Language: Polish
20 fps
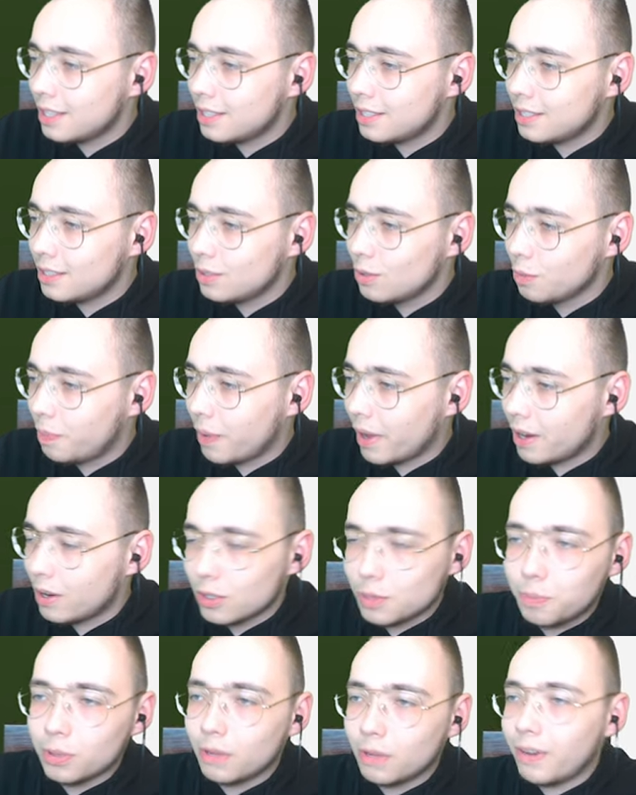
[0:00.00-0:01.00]
jest super
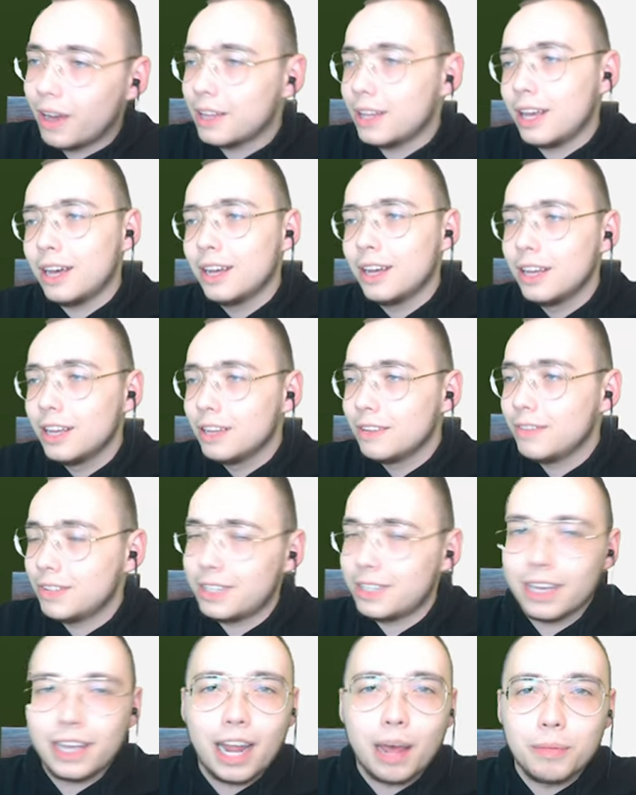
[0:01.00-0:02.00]
rozbudowana,
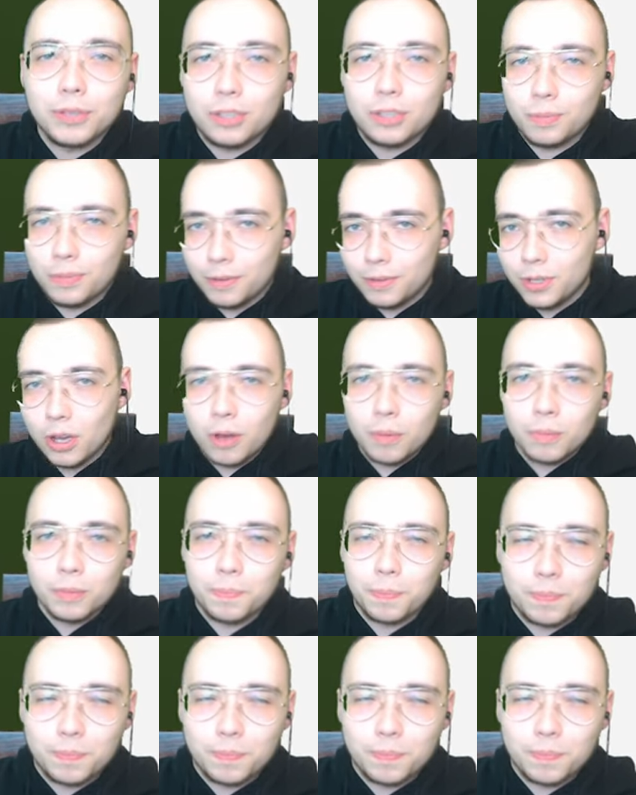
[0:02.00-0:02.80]
więc zagramy sobie w nią.